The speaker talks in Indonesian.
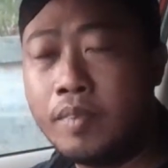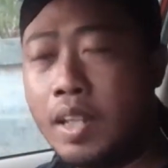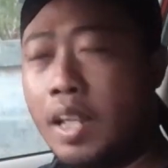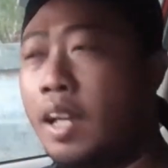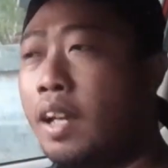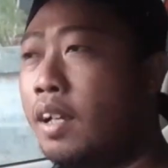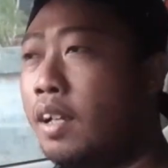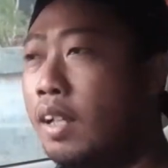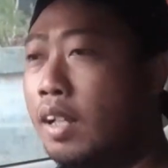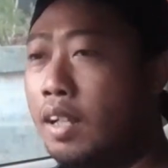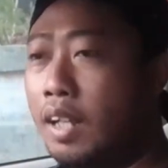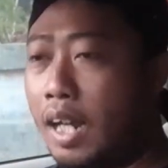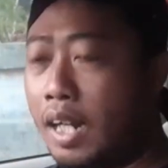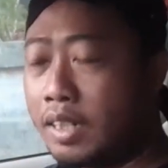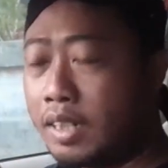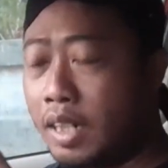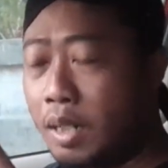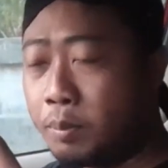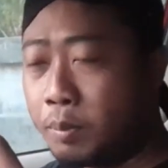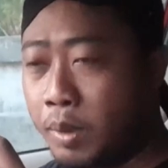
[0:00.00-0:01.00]
Ya.
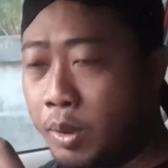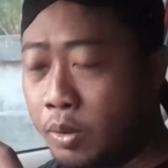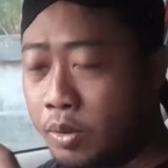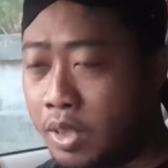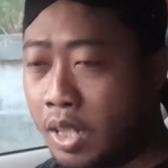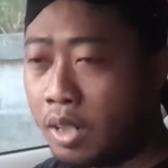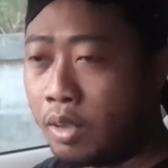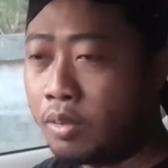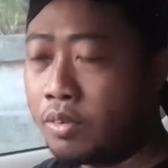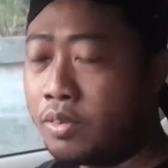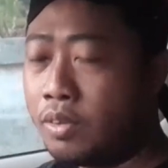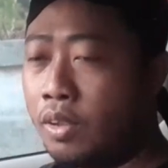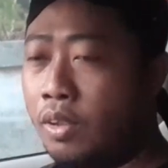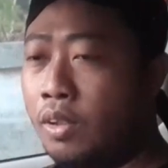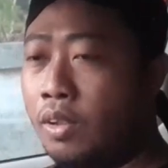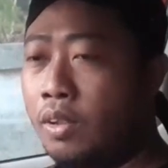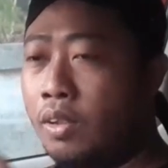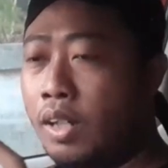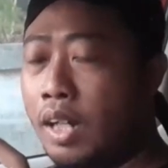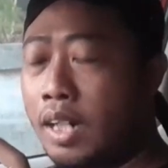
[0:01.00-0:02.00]
Ada yang bentuknya
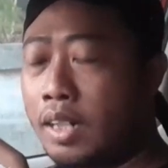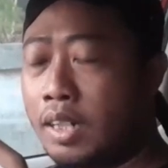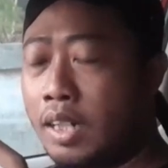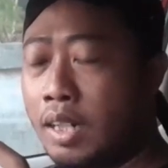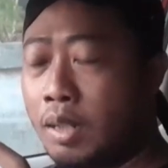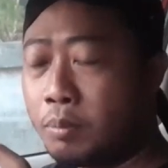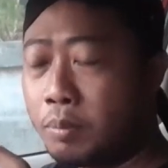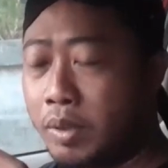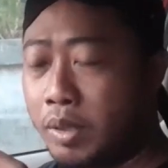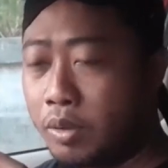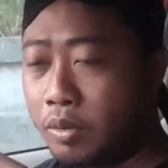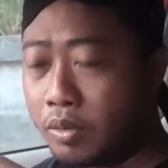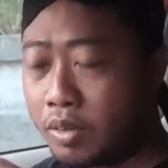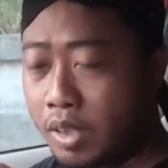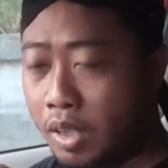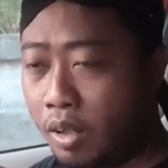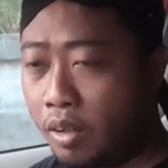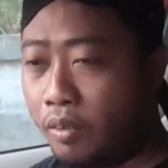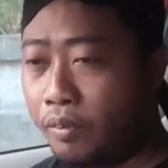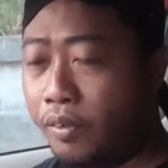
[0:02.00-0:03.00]
lonjong, ada yang
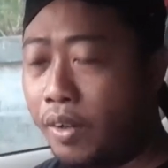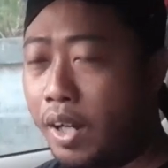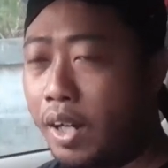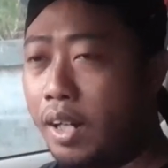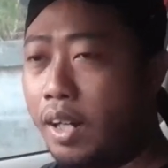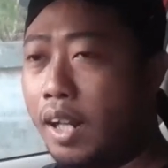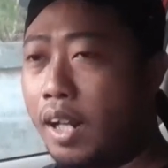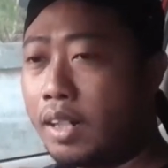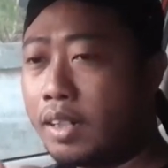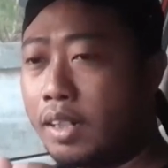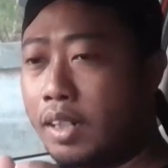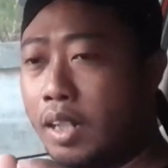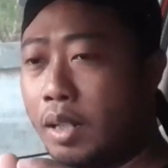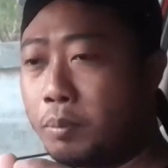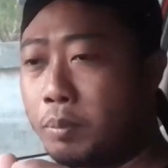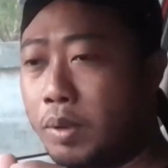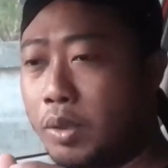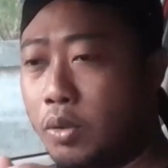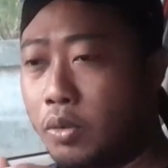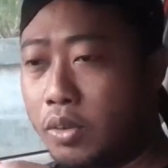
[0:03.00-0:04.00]
bentuknya oval, ada
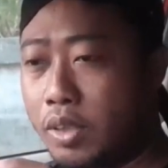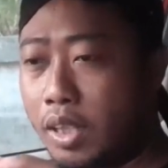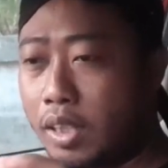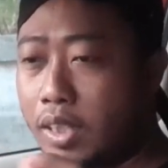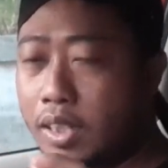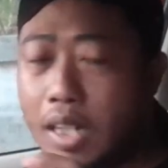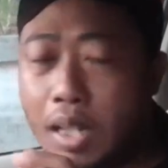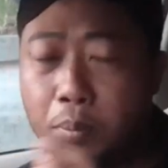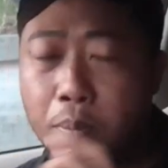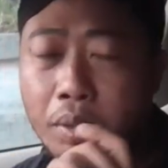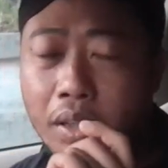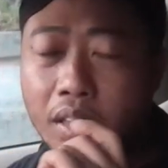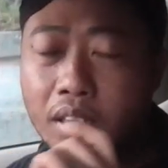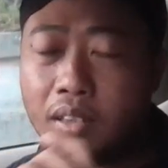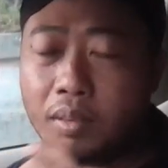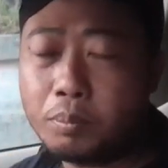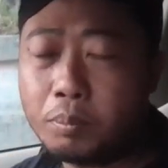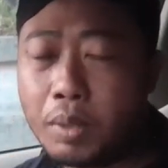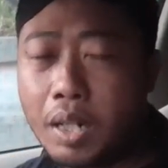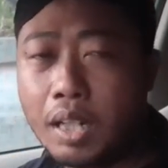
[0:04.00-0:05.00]
yang bentuknya tidak
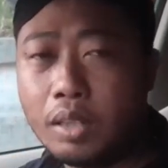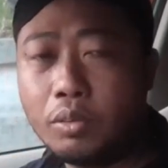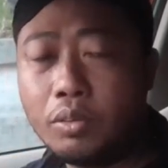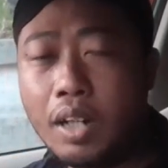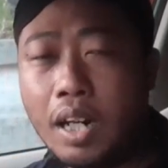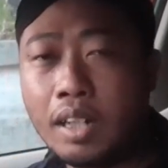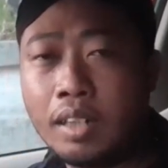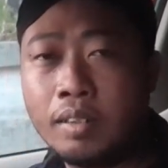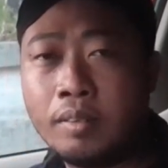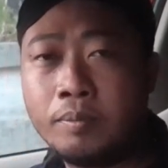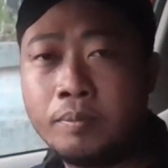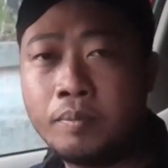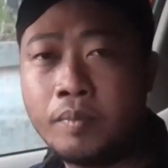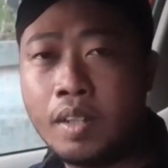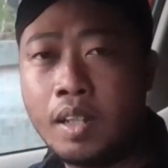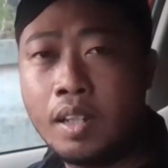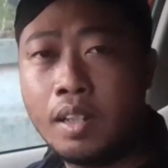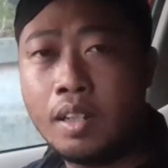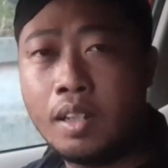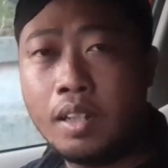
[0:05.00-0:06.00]
beraturan
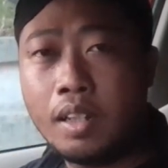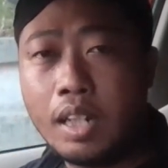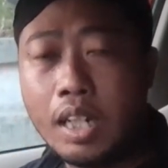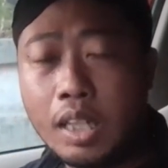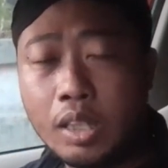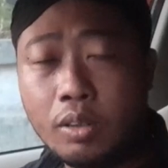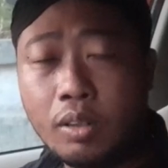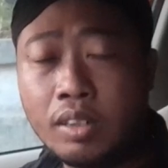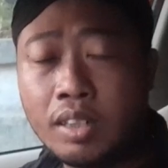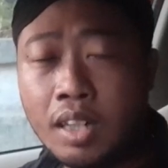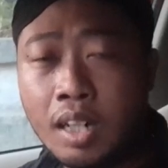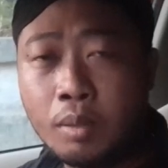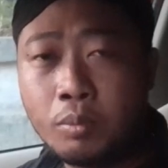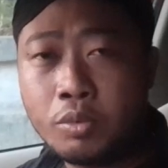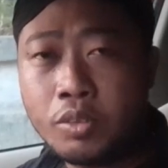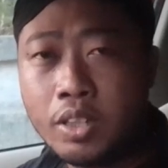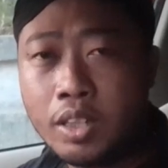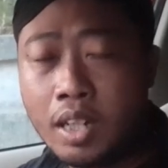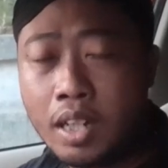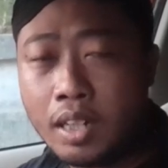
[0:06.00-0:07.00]
itu adalah
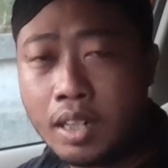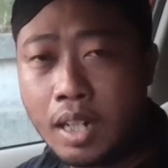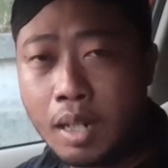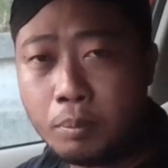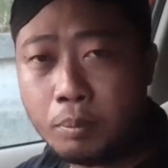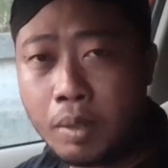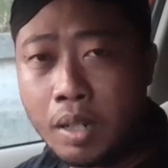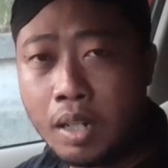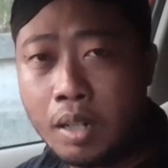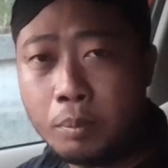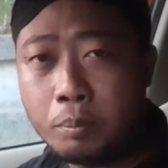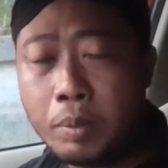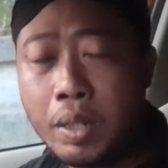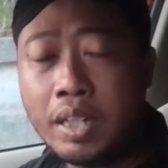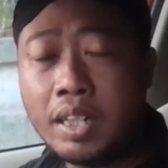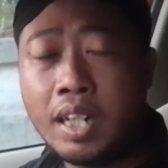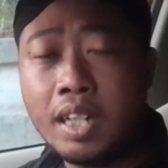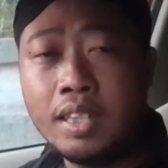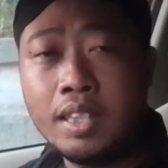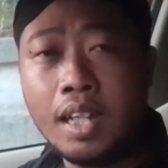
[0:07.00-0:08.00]
mustika kelapa.
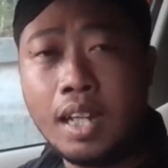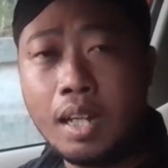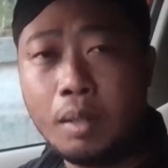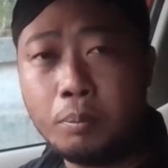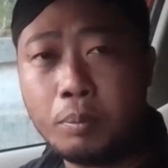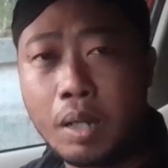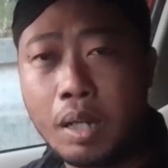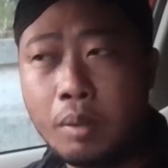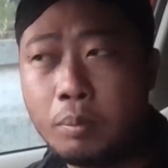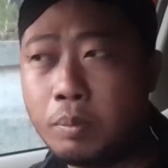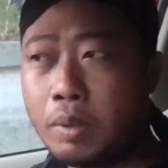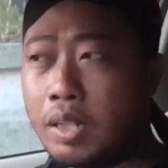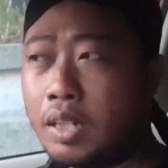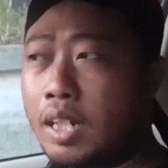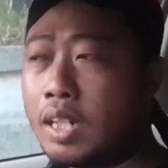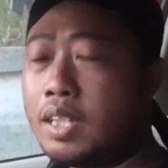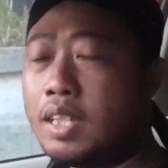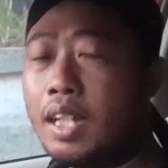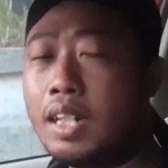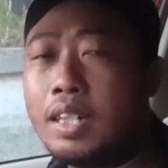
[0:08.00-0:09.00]
Bedanya apa?
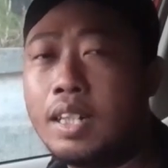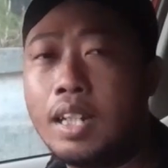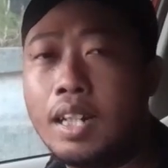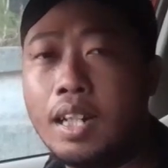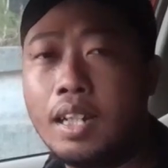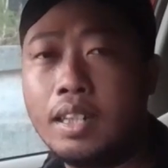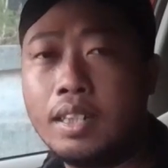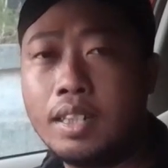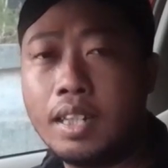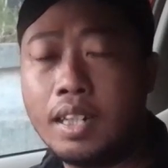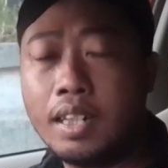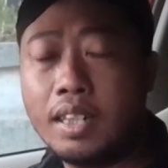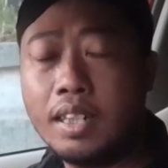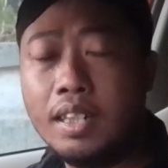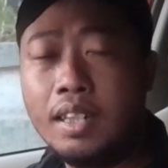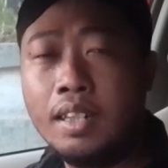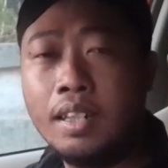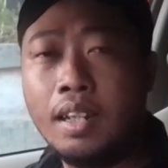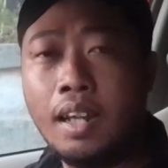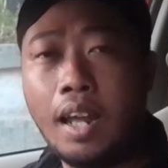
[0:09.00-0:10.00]
Bedanya adalah
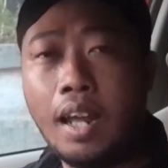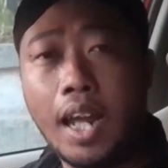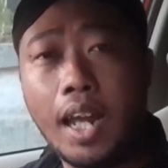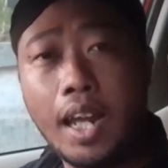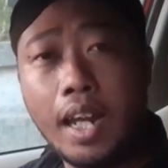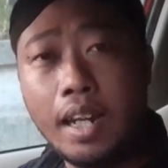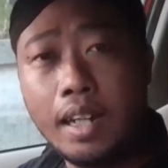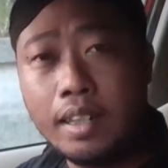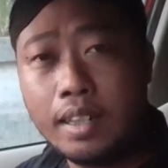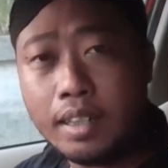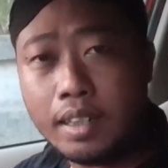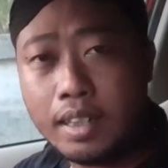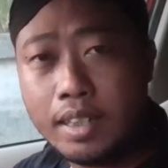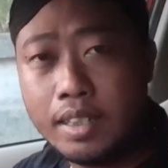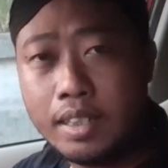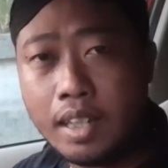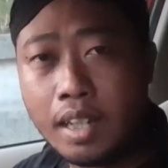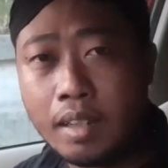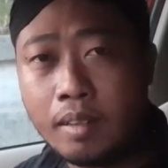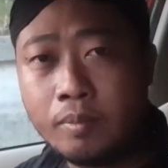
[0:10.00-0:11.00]
dari
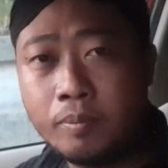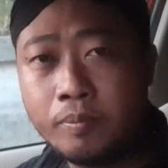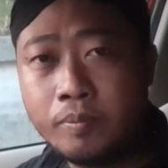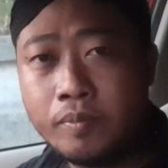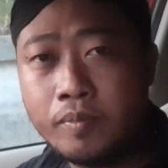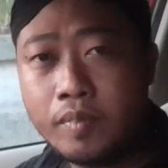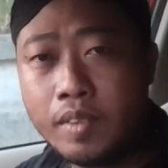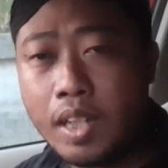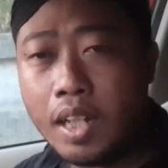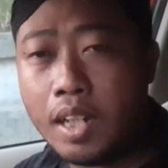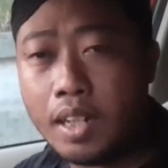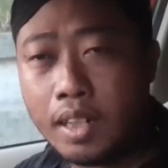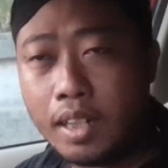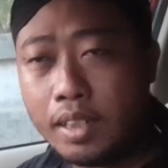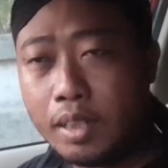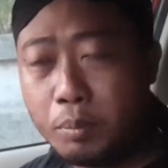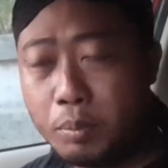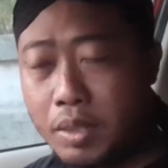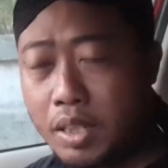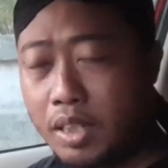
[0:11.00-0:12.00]
energinya. Ya,
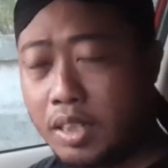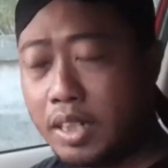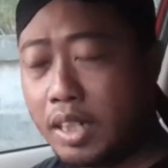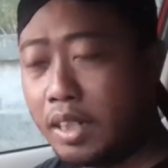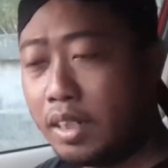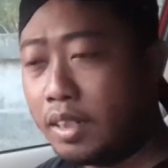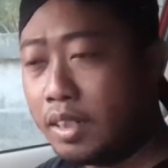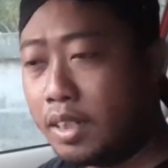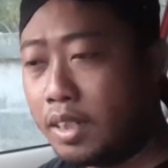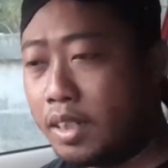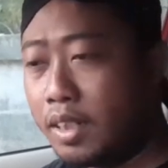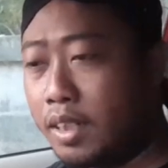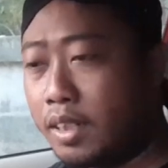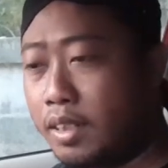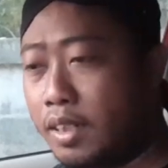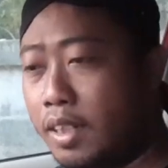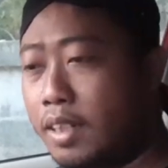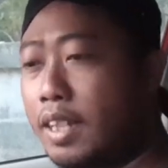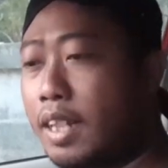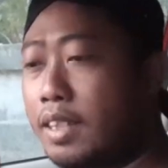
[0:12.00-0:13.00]
nanti bisa
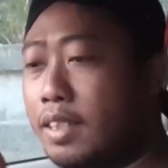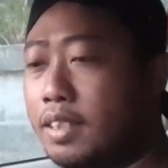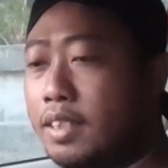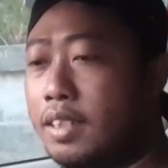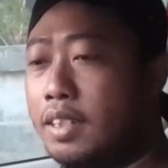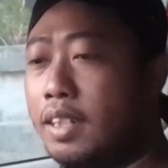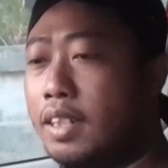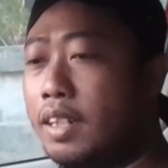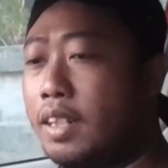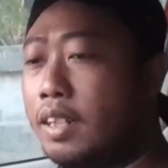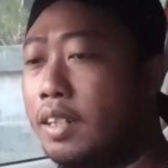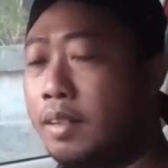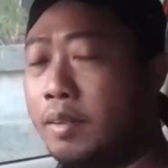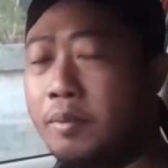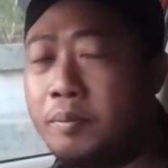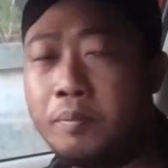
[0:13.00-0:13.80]
dideteksi sendiri.